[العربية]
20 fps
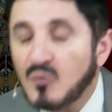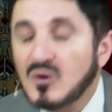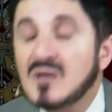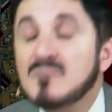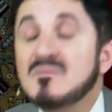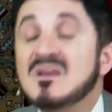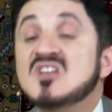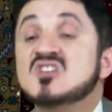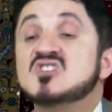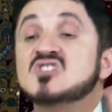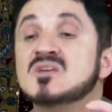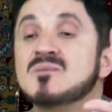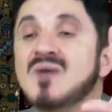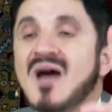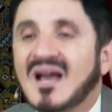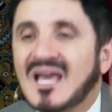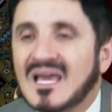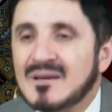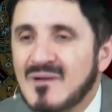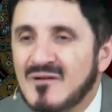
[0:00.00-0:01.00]
او علم
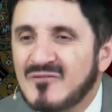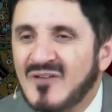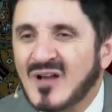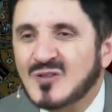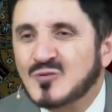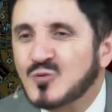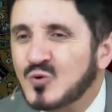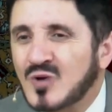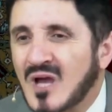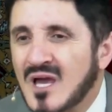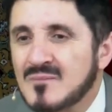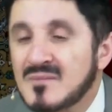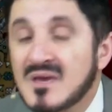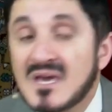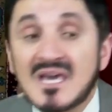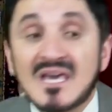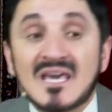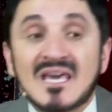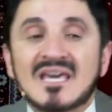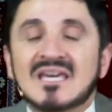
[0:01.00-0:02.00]
الاجتماع كما فعل دوركايم
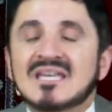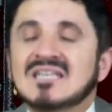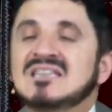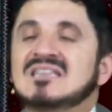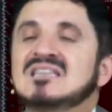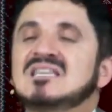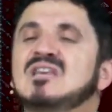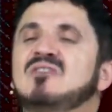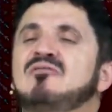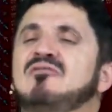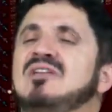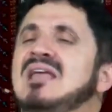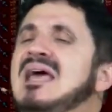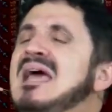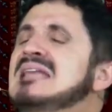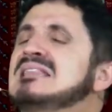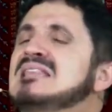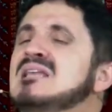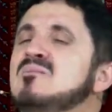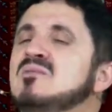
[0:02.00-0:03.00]
دي في
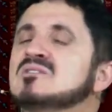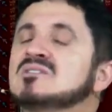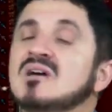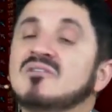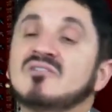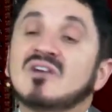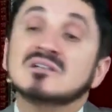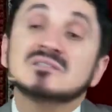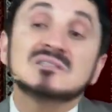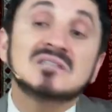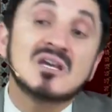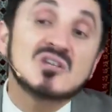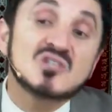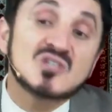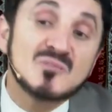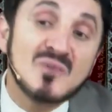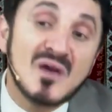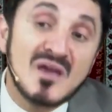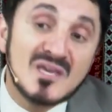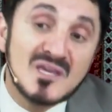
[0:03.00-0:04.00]
نهايه المطاف قضيه
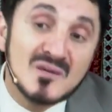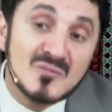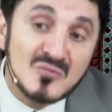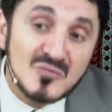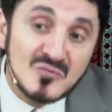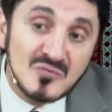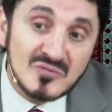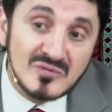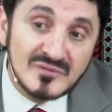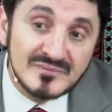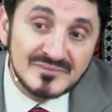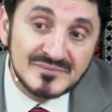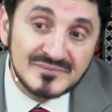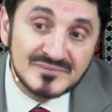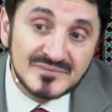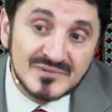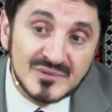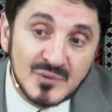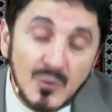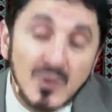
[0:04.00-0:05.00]
اجتماعيه بكون
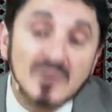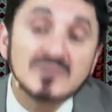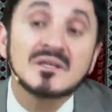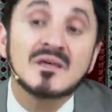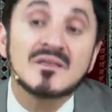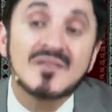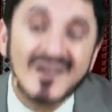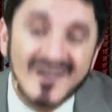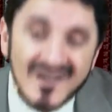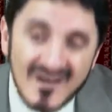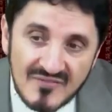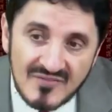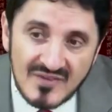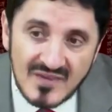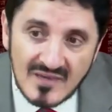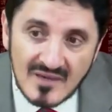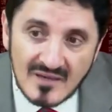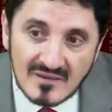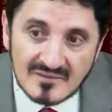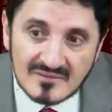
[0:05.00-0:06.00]
وقضيه
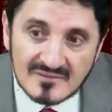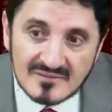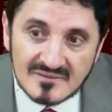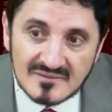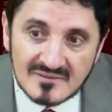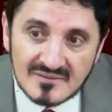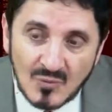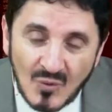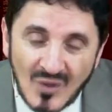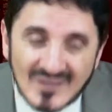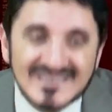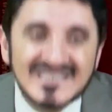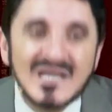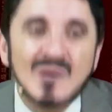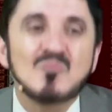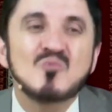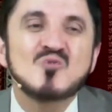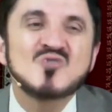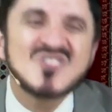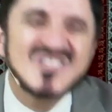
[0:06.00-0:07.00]
ثقافيه
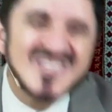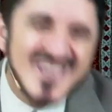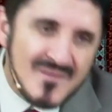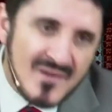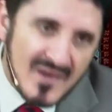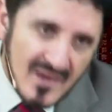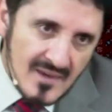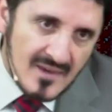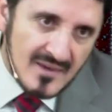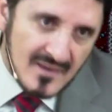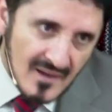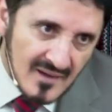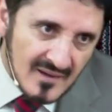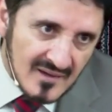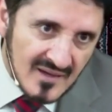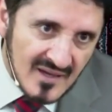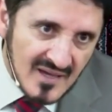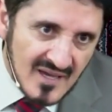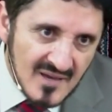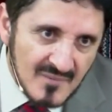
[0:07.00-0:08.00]
وقضيه
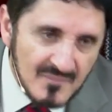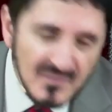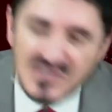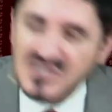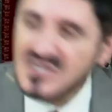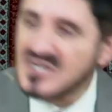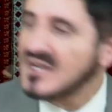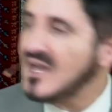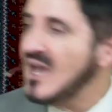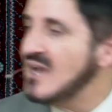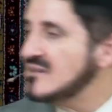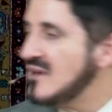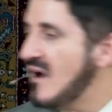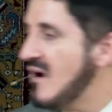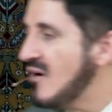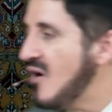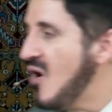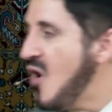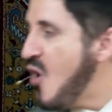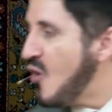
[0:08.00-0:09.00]
مجتمعيه مش حكايه
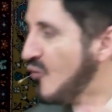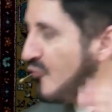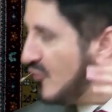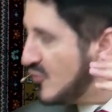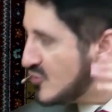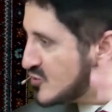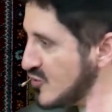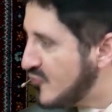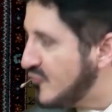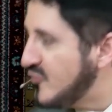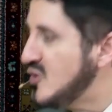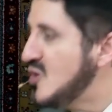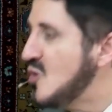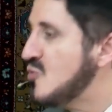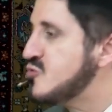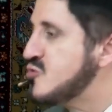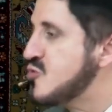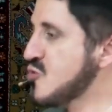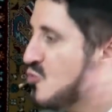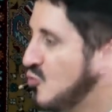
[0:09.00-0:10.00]
حقائق فلسفيه
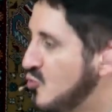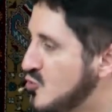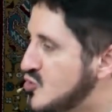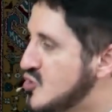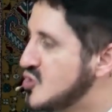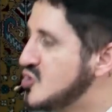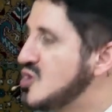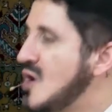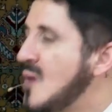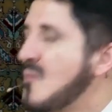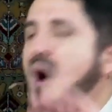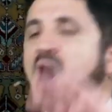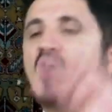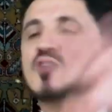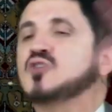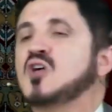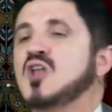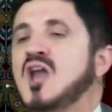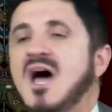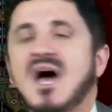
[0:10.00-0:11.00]
وثيولوجيه
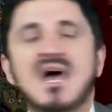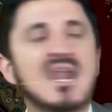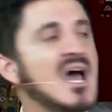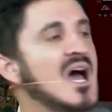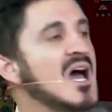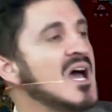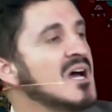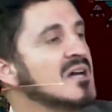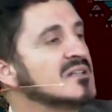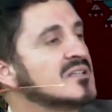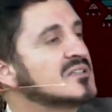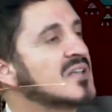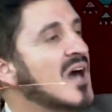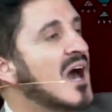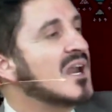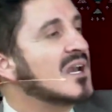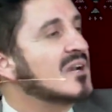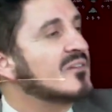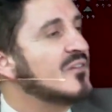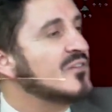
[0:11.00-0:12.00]
محضه لحالها
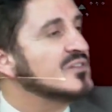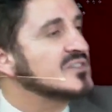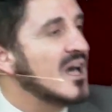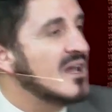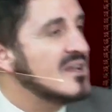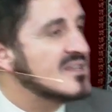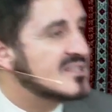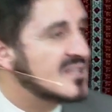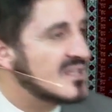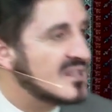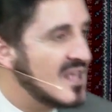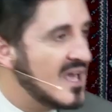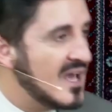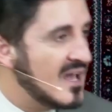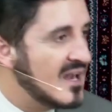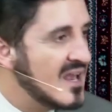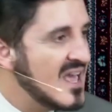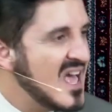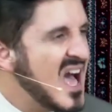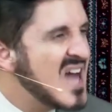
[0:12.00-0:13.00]
تتحرك في فضاء
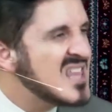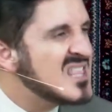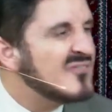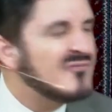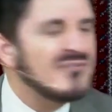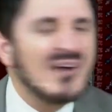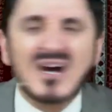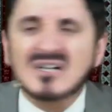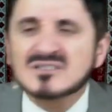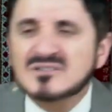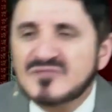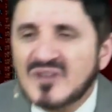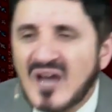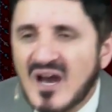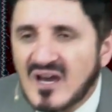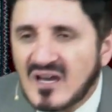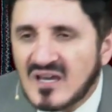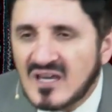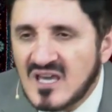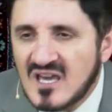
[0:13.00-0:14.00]
الاستدلال هذا فقط في
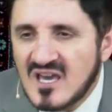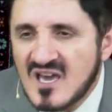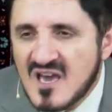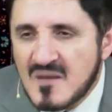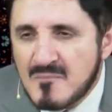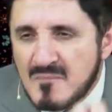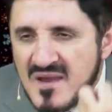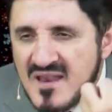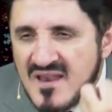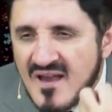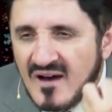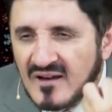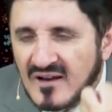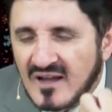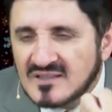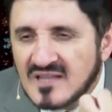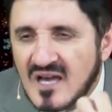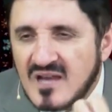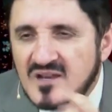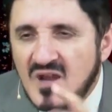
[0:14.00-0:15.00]
حق إيه؟ من
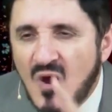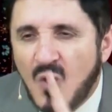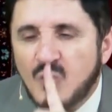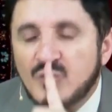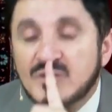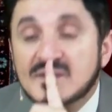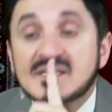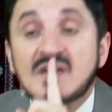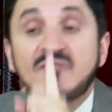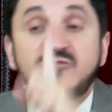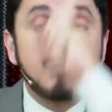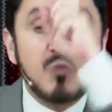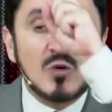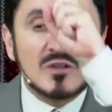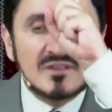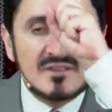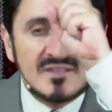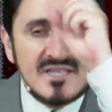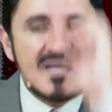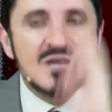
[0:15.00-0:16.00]
اراد ان ياخذ صفو
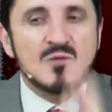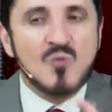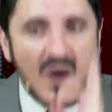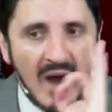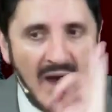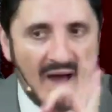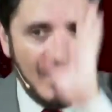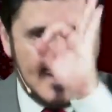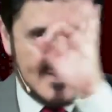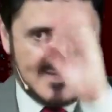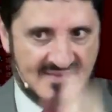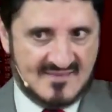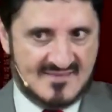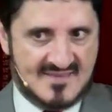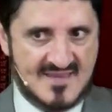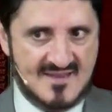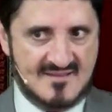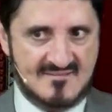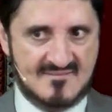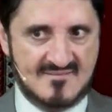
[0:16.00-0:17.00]
الدين وخالص
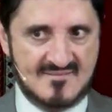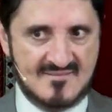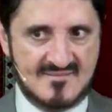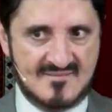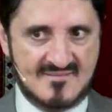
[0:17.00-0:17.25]
الدين